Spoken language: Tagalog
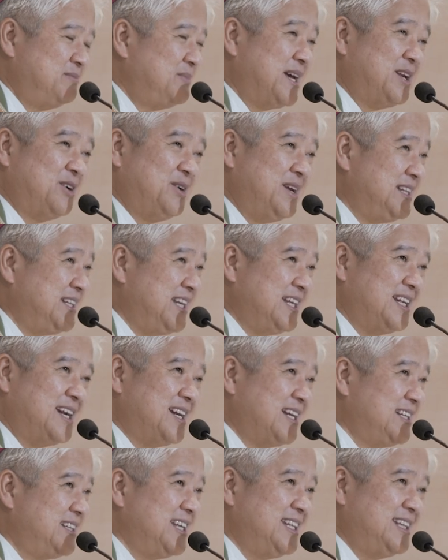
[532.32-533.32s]
pero hindi na
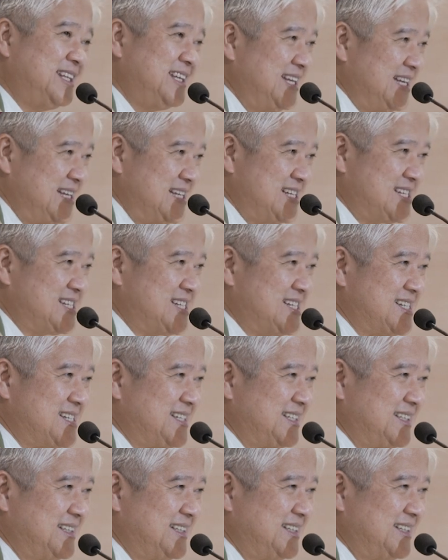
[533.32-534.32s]
nagtitiis
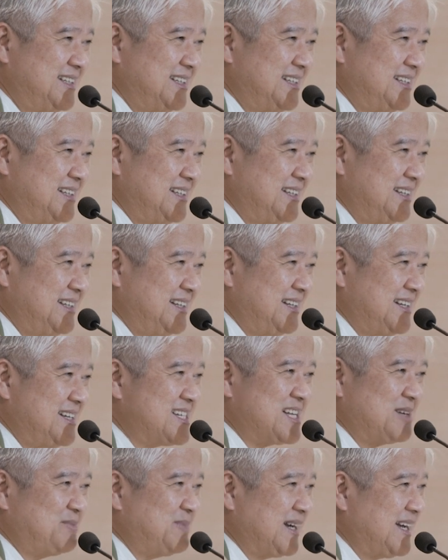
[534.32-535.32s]

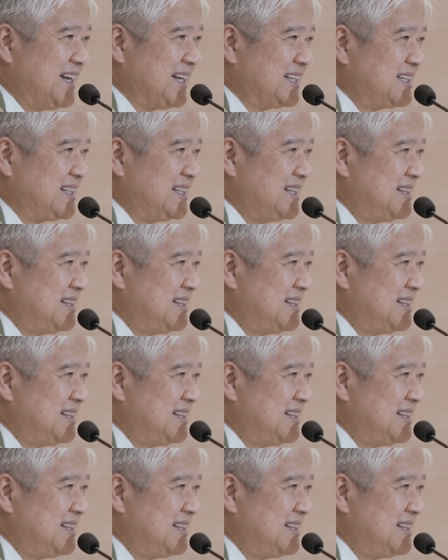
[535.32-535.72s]
sapagkat